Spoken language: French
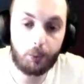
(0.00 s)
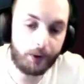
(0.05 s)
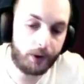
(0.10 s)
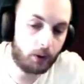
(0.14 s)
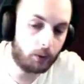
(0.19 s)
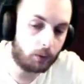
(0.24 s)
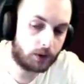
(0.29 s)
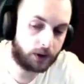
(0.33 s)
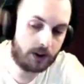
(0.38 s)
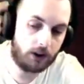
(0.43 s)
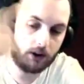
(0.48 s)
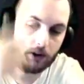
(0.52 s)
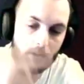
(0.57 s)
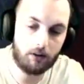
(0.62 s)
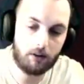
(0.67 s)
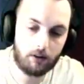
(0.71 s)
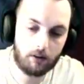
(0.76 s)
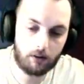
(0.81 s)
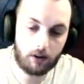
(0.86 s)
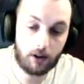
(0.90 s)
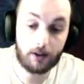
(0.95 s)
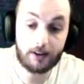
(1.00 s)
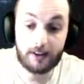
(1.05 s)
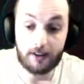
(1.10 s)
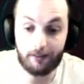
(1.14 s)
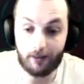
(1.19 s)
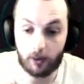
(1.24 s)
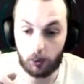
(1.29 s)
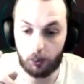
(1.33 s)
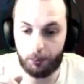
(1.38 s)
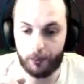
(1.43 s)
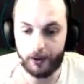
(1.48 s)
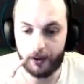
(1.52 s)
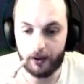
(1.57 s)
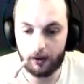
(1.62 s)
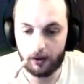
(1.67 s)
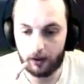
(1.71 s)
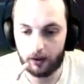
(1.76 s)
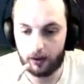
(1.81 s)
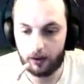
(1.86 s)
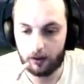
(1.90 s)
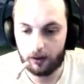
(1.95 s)
Donc oui, aussi, euh, ah, ça va
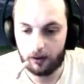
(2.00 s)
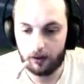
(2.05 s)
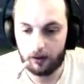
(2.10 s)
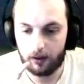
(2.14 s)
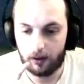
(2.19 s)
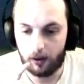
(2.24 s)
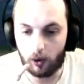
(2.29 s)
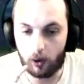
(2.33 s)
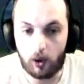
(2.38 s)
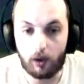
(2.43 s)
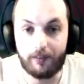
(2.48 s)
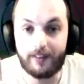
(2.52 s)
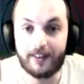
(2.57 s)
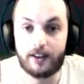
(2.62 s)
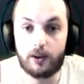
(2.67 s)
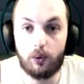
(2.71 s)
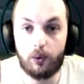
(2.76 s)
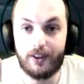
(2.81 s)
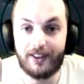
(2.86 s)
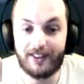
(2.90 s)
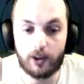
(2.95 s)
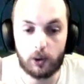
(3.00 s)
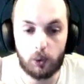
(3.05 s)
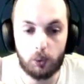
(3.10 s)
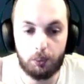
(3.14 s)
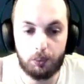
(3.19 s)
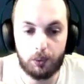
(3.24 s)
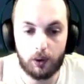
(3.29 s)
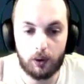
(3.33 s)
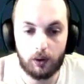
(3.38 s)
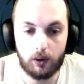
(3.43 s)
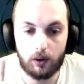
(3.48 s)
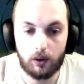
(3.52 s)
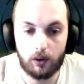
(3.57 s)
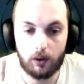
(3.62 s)
couper. Encore 20 secondes et ça coupe.